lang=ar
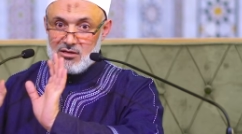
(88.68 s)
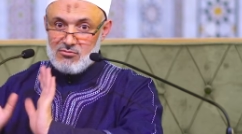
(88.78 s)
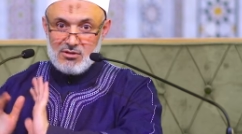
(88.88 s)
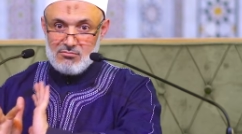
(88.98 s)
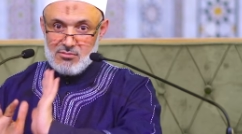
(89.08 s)
لك
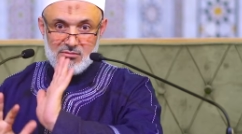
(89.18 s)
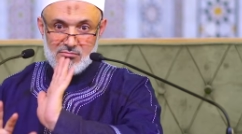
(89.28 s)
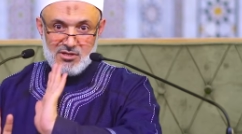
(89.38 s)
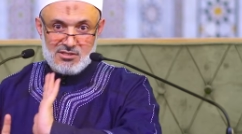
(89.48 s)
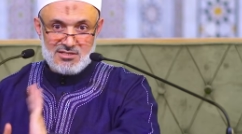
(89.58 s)
والله ما
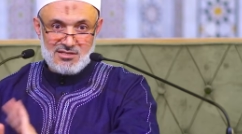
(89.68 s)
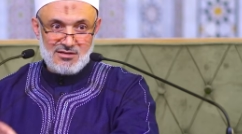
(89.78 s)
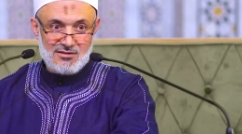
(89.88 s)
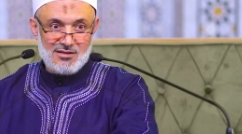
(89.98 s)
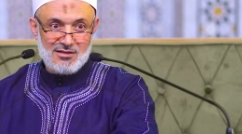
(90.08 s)

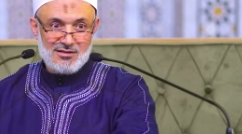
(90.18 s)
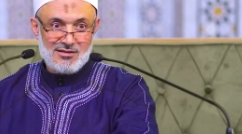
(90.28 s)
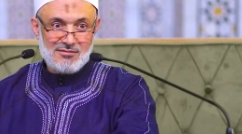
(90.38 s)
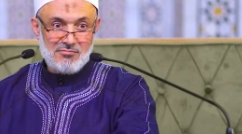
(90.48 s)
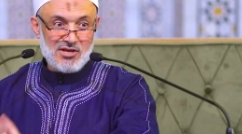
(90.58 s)
بعتذر
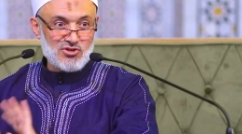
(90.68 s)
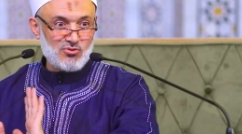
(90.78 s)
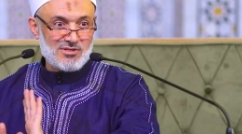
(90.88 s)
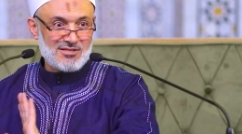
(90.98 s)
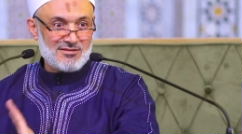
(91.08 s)

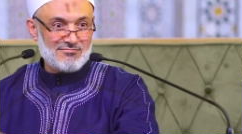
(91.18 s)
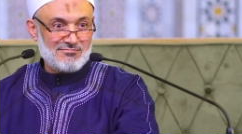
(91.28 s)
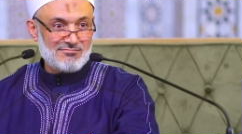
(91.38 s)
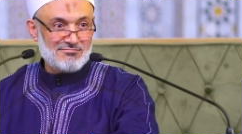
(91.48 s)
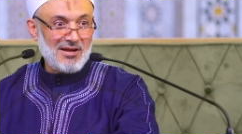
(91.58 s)
محجوز
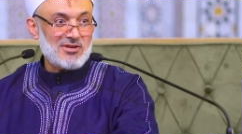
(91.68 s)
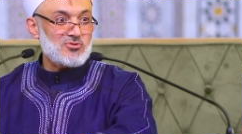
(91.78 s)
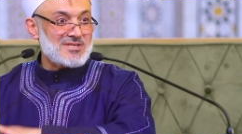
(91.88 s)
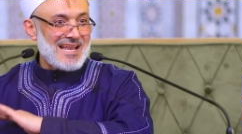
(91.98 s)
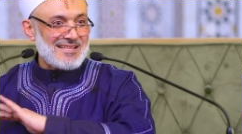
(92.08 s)

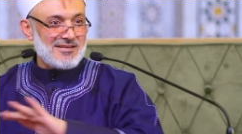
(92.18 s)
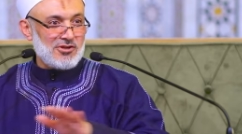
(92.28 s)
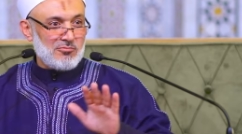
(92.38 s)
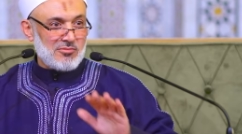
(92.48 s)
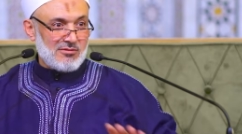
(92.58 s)
محجوز 30
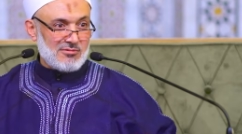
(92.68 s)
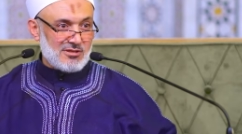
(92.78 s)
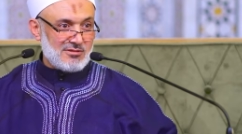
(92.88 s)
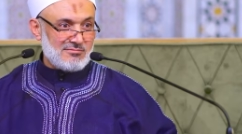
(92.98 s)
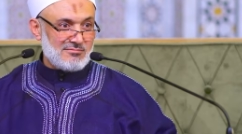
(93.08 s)
يوم برمضان